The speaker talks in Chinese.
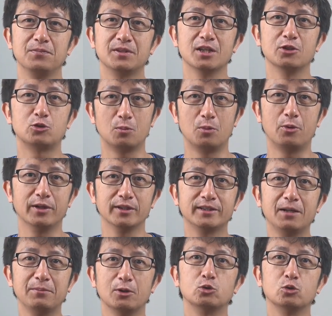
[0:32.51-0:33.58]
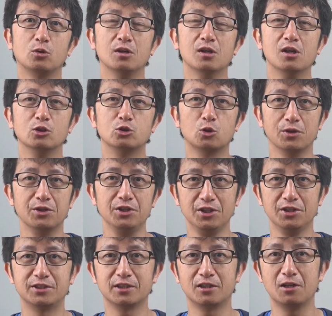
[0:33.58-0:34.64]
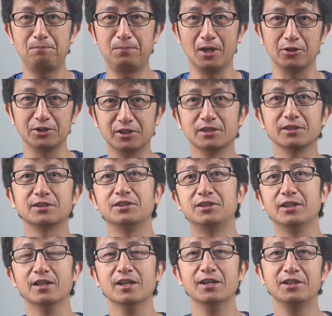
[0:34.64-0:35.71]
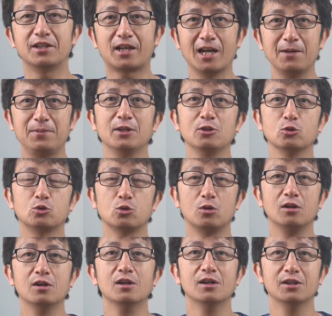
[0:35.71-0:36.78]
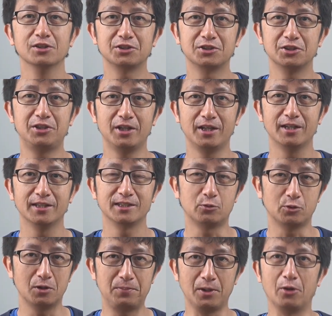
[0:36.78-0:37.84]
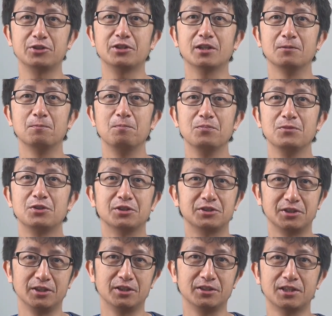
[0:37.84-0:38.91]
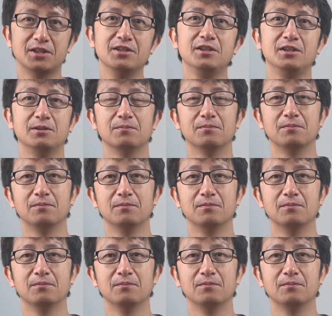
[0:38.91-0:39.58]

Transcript: 在叔本华的代表作《作为意志和表象的世界》一开篇就说，世界是我的表象，这是一个真理。